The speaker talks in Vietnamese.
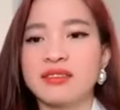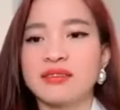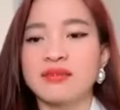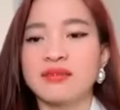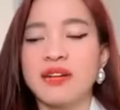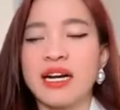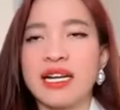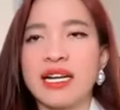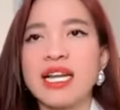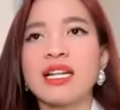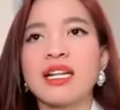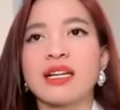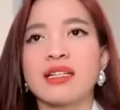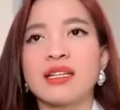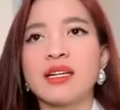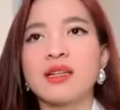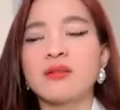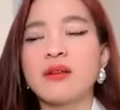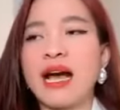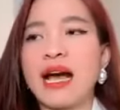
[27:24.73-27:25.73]
và nên là
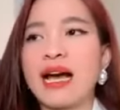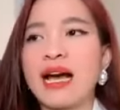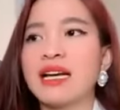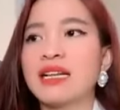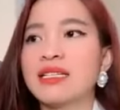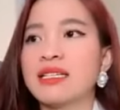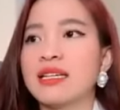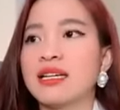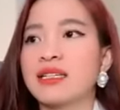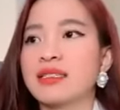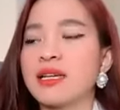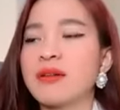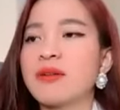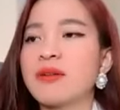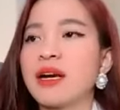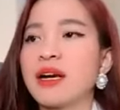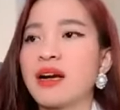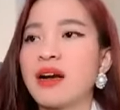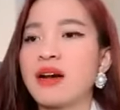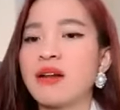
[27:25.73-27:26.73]
Thêu đã gì ạ? Thêu
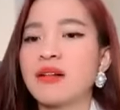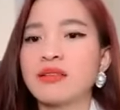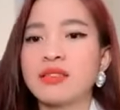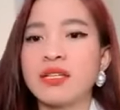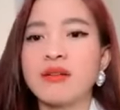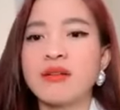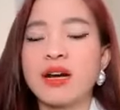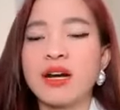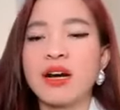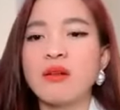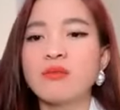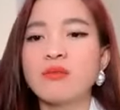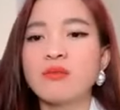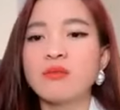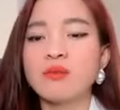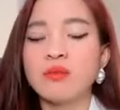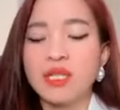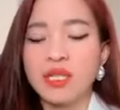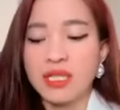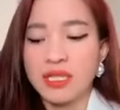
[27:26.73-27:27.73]
đã có, Thêu đã
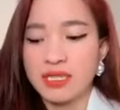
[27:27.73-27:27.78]
không,